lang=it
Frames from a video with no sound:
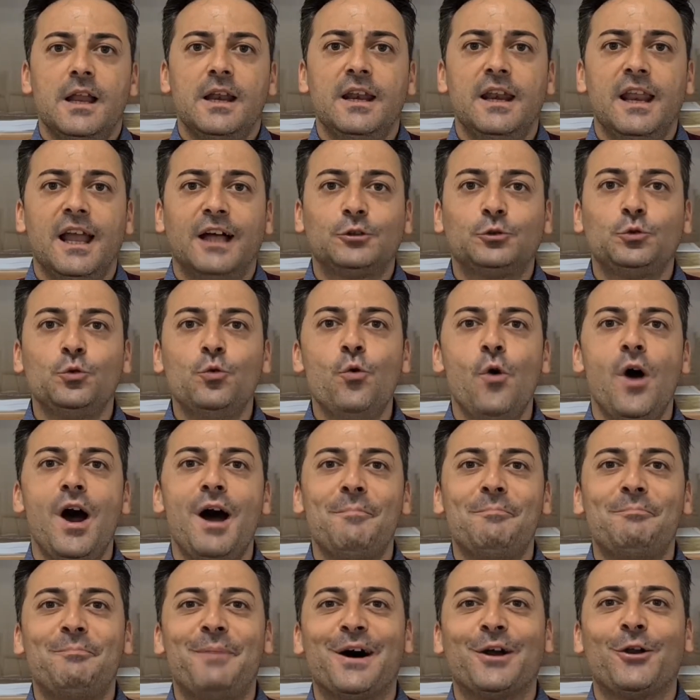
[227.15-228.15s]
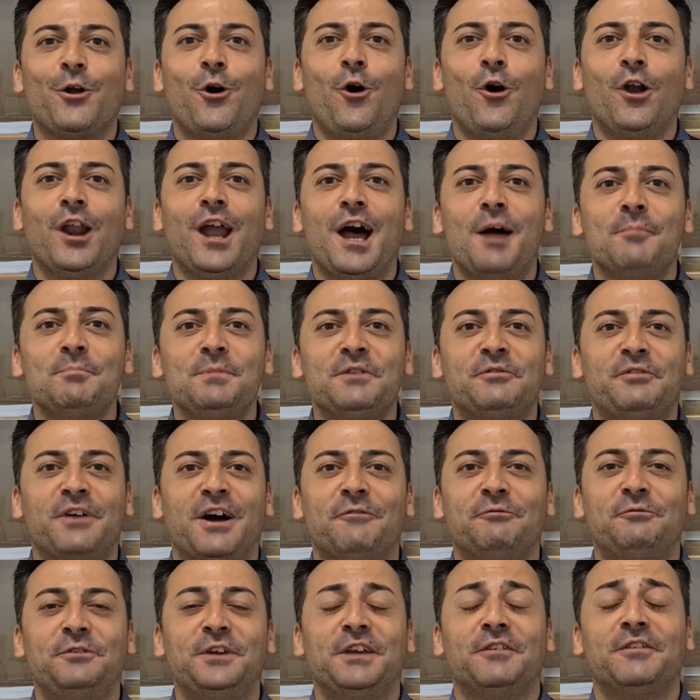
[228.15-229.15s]
La tua parola mi fa
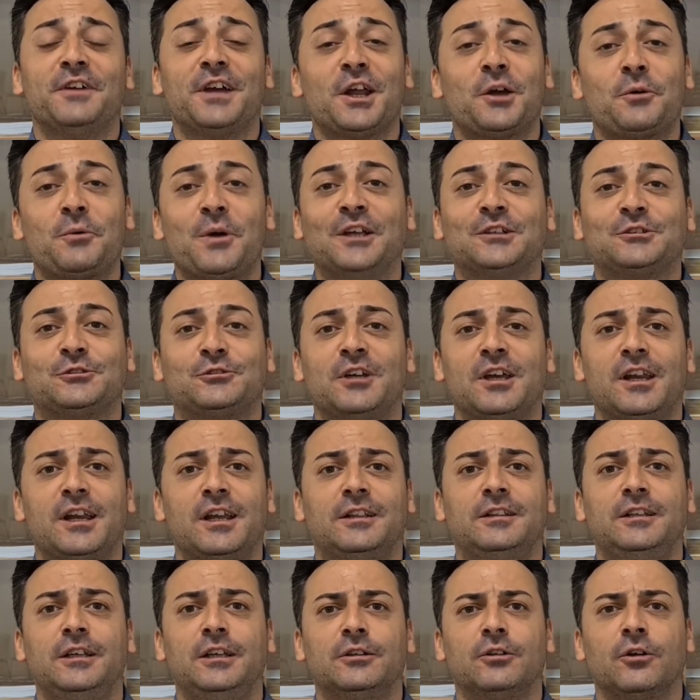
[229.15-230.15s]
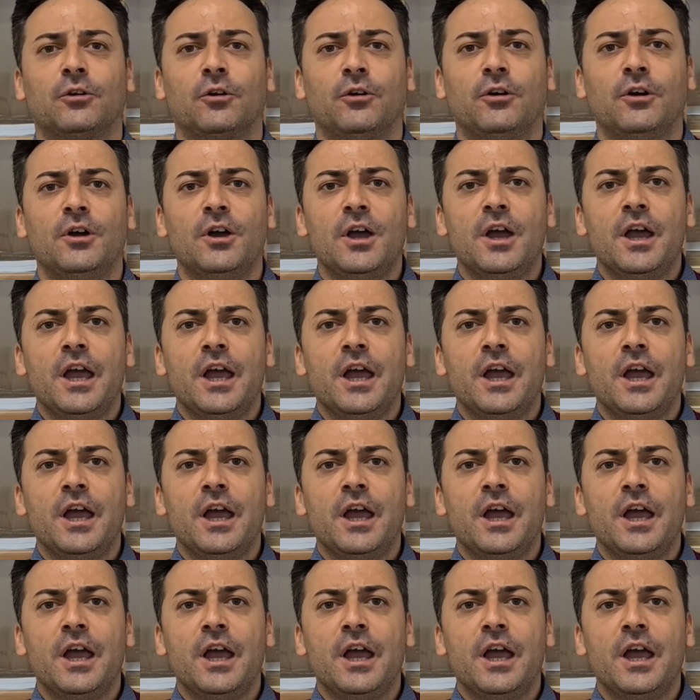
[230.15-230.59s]
vivere, questo era il titolo.